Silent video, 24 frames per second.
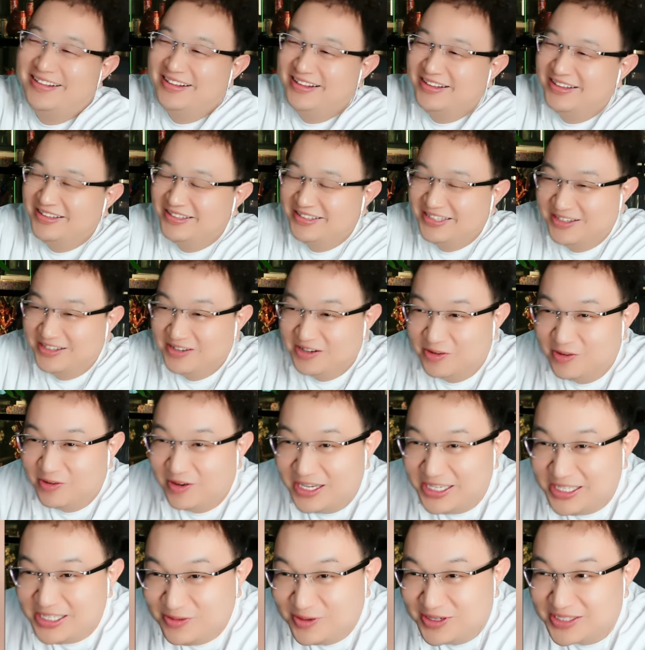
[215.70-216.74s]
你搁国外
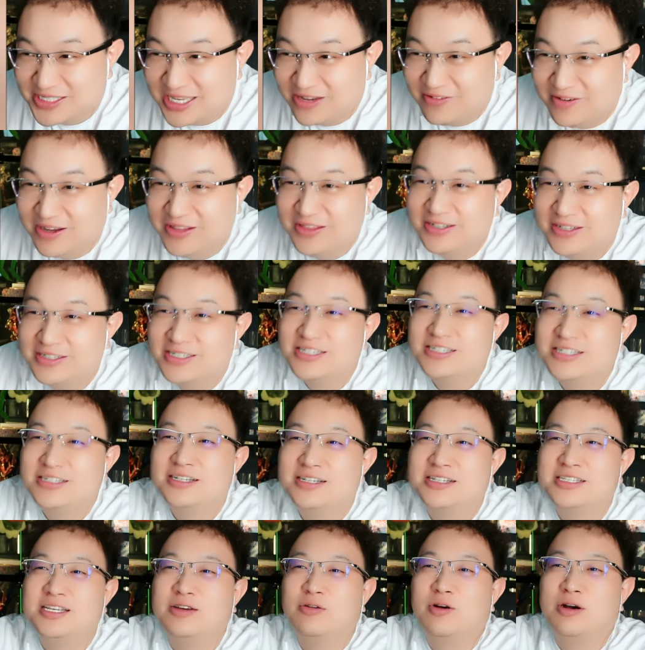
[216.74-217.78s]
一月三万能吃上
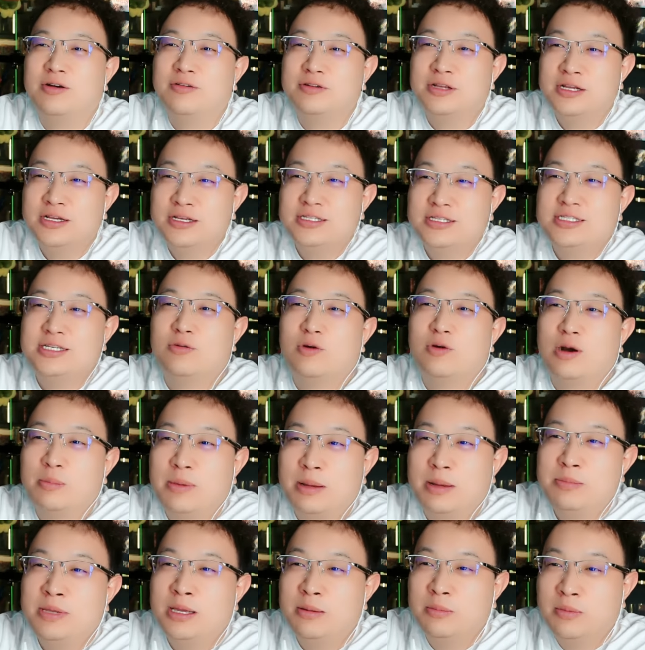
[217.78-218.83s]
蟹黄蟹黄拌
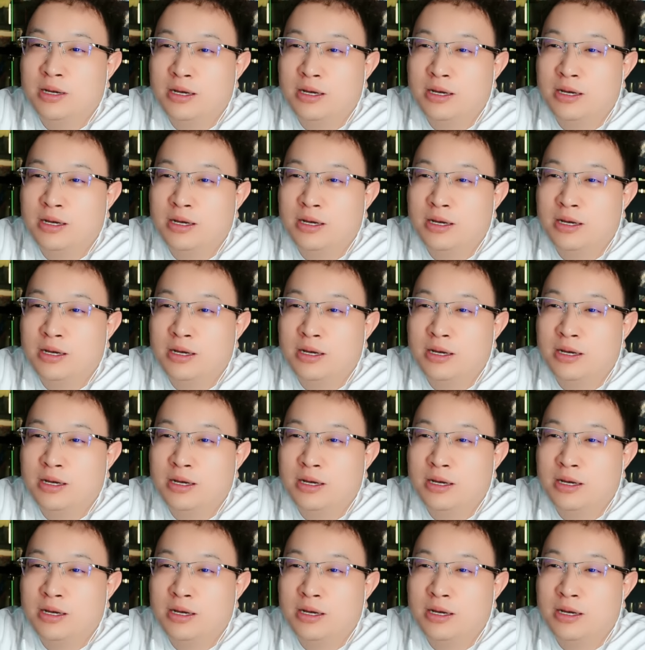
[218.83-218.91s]
面吗？